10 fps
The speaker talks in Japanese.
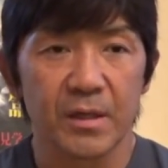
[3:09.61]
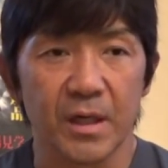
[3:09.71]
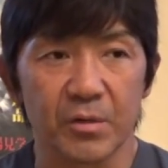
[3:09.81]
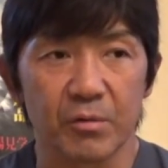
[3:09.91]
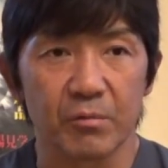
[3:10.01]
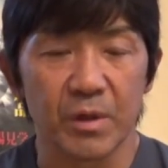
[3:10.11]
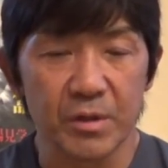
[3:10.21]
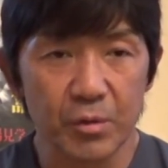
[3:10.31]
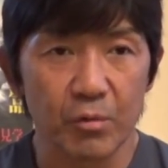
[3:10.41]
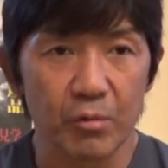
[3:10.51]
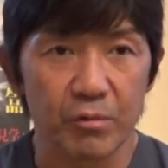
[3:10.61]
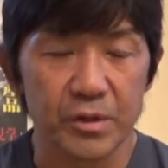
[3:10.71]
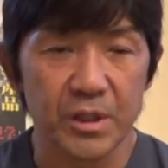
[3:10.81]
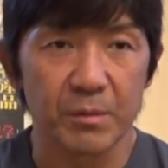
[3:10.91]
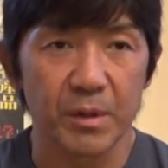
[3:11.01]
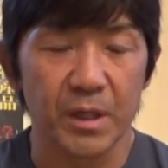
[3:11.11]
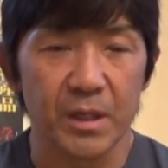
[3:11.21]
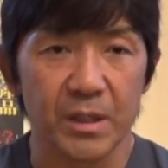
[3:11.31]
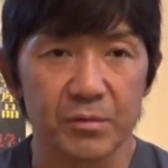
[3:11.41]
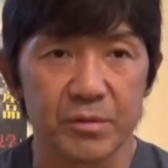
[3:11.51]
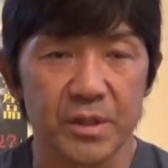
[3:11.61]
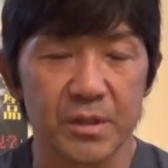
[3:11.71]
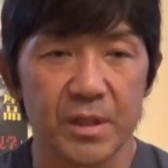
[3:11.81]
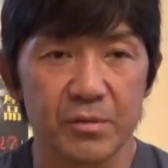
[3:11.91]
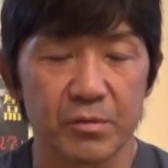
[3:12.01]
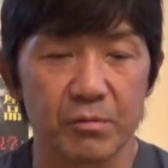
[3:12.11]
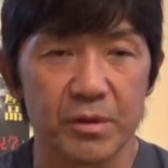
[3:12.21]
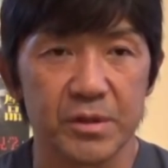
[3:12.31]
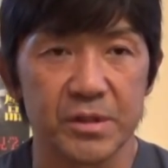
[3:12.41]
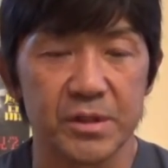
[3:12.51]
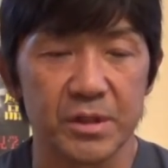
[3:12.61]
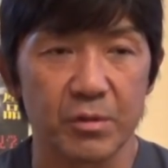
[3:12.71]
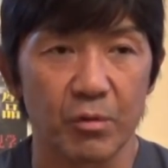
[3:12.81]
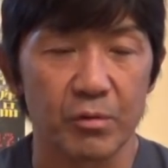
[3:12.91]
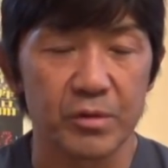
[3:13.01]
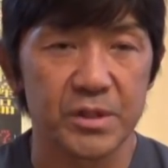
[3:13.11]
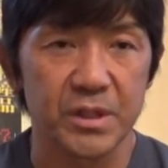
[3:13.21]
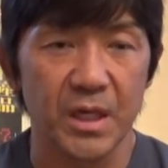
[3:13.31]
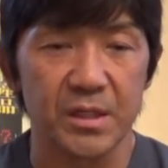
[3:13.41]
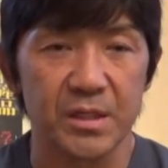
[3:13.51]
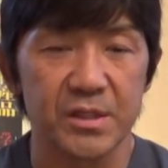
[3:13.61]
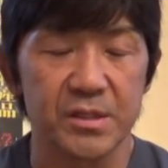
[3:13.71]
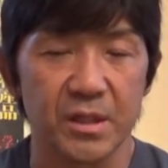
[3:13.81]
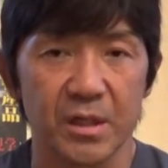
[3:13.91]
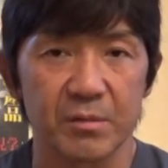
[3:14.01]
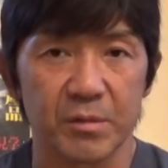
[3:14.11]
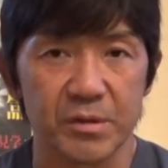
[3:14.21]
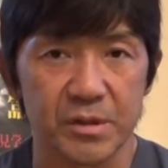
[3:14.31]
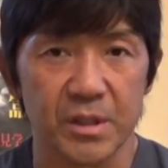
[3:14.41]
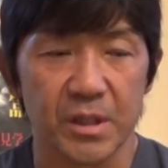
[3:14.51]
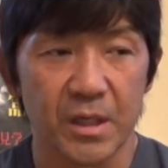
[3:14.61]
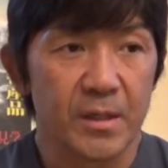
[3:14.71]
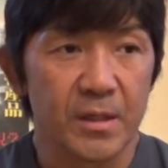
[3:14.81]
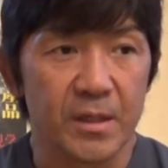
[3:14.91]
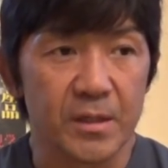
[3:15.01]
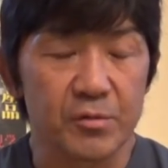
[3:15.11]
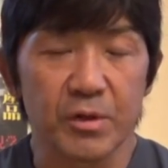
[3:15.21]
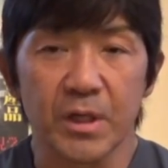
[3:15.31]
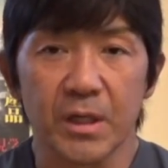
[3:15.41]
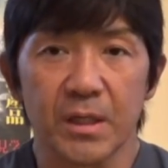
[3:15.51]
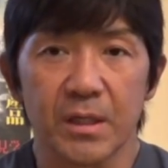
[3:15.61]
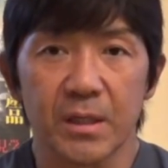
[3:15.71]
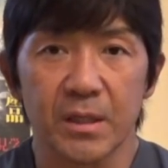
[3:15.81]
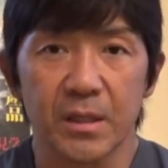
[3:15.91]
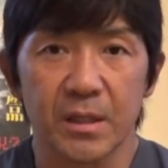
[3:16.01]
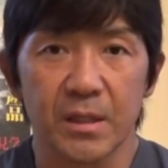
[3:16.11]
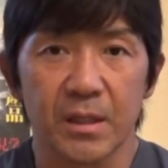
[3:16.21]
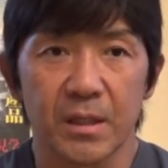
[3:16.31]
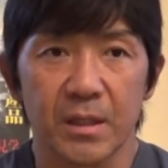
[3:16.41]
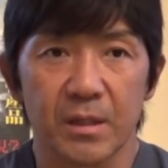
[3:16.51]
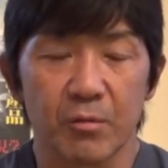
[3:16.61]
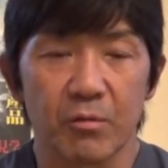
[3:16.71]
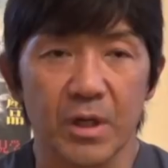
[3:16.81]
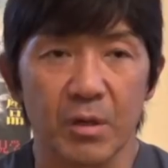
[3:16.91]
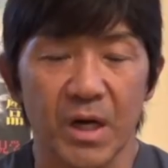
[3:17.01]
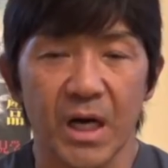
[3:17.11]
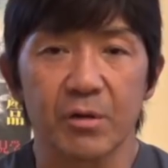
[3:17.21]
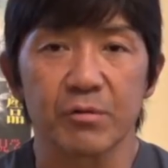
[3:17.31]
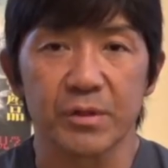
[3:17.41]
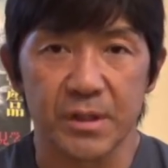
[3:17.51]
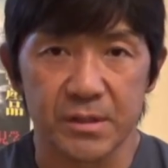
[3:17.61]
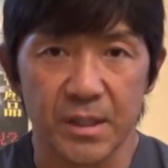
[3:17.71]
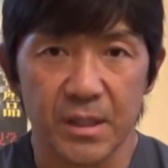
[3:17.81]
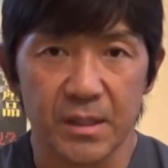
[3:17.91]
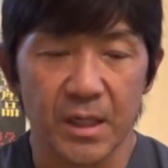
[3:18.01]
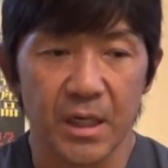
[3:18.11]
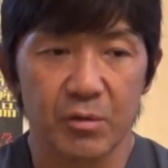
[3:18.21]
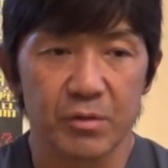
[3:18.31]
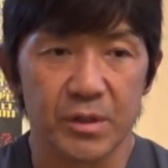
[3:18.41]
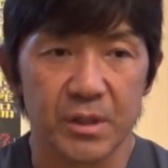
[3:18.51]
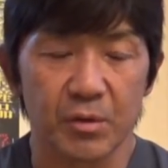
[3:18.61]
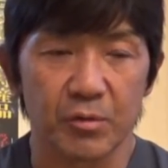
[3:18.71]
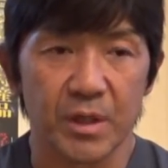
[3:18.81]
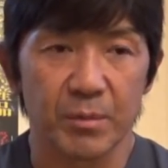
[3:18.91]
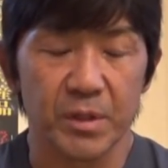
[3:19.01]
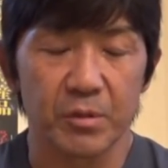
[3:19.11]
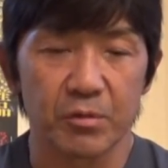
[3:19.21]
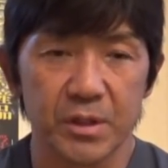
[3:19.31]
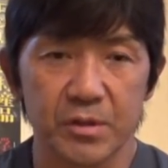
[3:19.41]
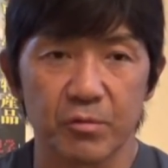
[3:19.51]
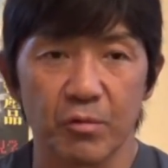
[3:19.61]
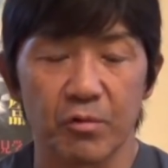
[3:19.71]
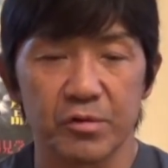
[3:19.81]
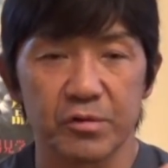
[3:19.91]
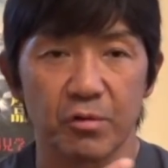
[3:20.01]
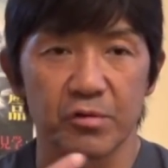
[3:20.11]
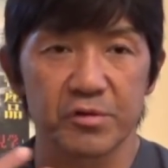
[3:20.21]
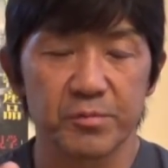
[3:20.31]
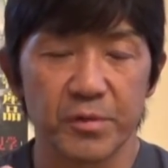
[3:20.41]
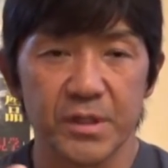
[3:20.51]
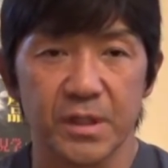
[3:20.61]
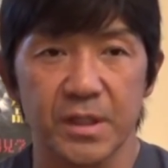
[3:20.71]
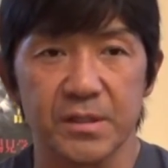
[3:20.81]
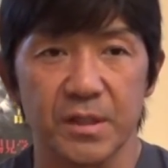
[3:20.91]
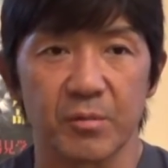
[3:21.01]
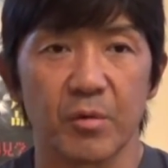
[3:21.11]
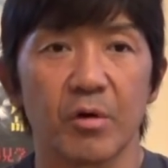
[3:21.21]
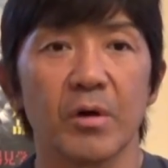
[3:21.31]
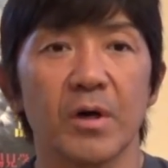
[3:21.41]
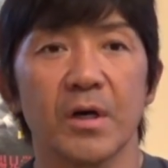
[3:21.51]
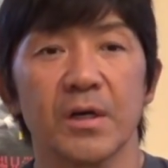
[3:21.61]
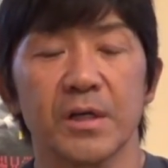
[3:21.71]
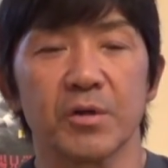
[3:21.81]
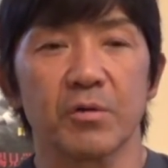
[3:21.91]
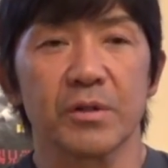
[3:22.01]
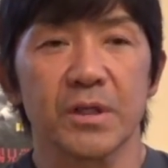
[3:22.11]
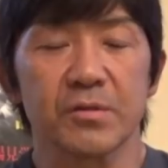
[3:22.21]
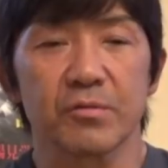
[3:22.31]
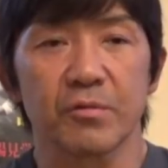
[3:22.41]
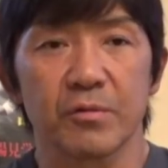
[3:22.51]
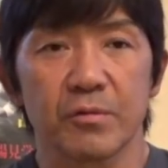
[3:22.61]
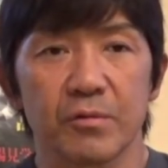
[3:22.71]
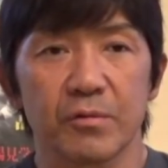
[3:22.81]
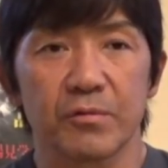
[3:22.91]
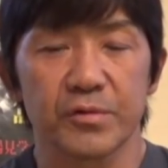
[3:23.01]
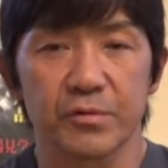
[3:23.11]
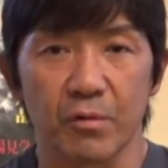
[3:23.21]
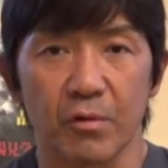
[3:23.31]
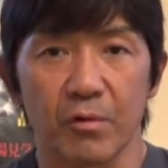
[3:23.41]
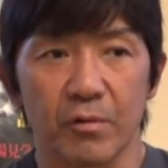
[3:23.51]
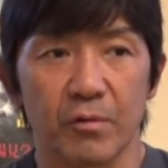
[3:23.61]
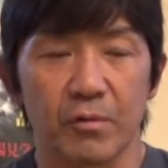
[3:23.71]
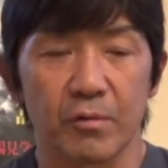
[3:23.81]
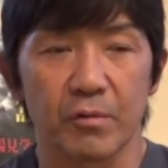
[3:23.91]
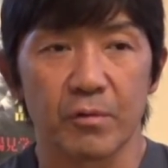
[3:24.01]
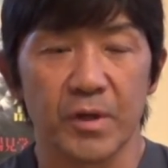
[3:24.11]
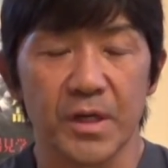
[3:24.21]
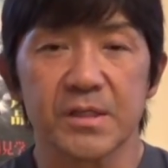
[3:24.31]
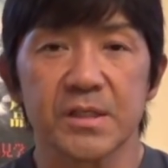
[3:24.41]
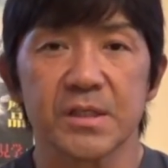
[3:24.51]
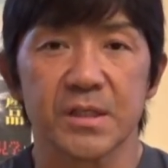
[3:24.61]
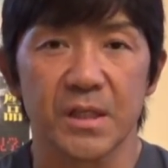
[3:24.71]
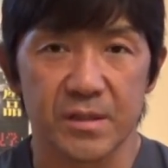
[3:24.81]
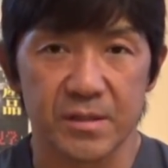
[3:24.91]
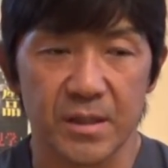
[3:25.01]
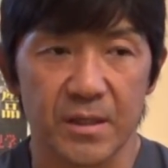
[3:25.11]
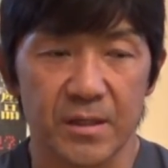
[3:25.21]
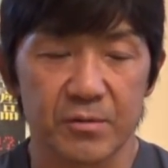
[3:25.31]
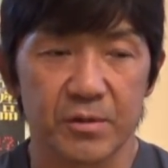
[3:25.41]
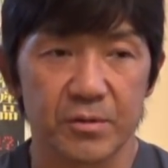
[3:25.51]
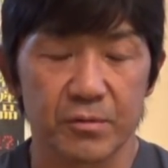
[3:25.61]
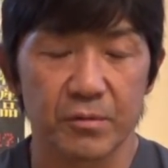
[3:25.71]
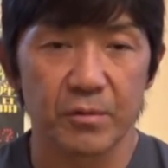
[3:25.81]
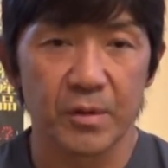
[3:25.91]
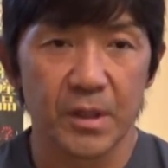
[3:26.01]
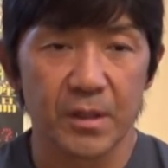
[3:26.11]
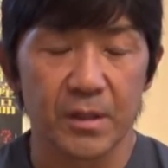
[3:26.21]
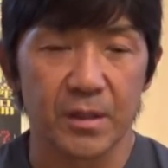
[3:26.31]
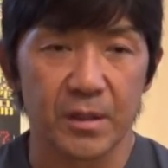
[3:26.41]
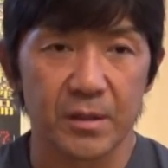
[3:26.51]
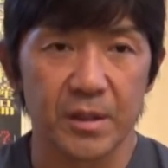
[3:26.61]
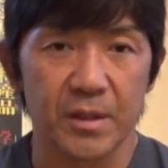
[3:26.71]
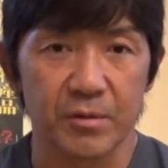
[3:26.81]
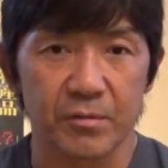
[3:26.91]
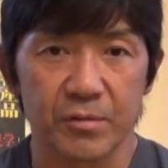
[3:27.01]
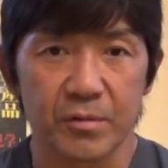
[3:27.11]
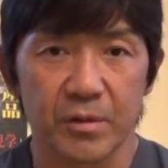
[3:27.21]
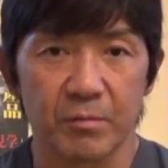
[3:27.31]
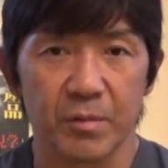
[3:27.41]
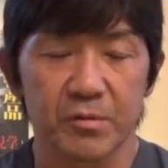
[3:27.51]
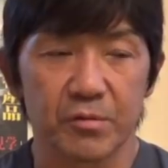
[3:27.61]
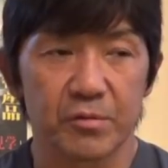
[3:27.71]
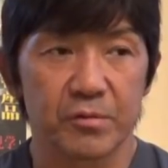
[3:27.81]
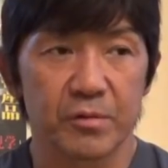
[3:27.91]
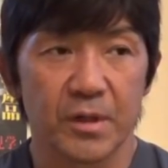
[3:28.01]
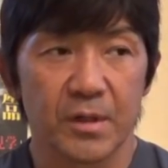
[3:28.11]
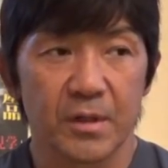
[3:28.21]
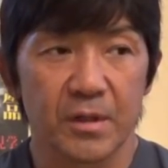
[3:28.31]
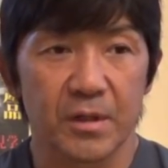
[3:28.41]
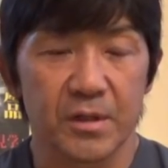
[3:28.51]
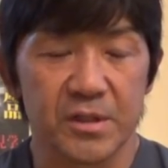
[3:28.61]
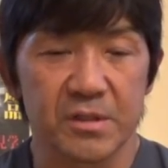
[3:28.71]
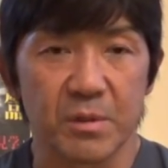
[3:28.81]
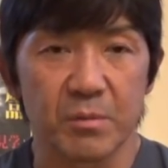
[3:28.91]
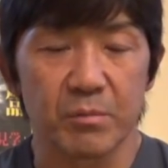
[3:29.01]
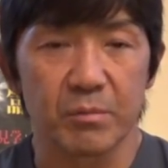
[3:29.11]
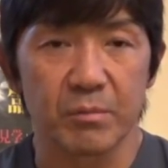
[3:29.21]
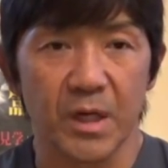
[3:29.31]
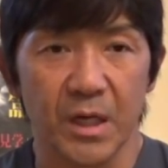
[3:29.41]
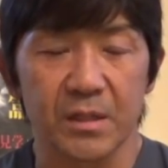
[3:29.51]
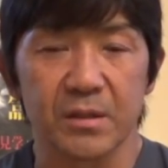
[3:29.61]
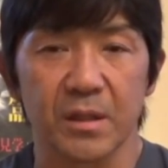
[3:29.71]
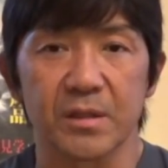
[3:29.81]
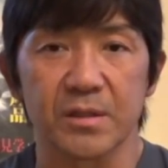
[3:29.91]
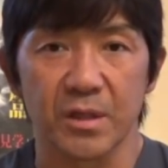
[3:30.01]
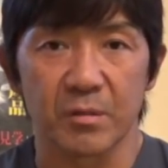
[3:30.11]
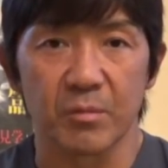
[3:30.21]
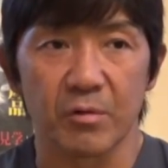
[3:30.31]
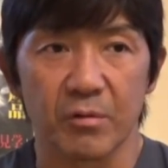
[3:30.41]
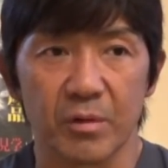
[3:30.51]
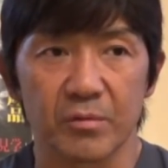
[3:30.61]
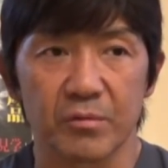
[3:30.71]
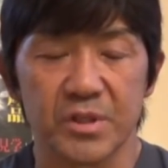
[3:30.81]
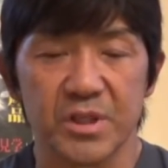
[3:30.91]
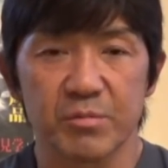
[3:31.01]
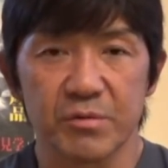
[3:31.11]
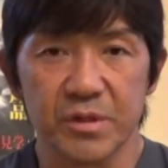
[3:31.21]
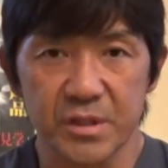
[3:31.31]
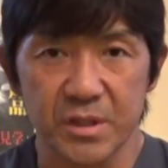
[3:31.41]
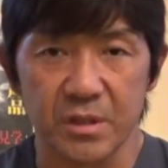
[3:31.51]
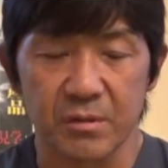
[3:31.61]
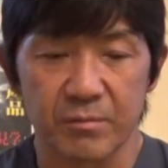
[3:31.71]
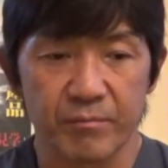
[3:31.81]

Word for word: あの悪い方向に行けばあの絶対それは事故事件につながりますしえー、それから、えー、今回はハロウィンですねでハロウィンなのでやっぱりいろんなそのコスコスプレじゃないですけどもいろんなその服を変身してですねそれでその、えー、出ていくという、まあ、そういう一面があったんですけどもあの自分自身、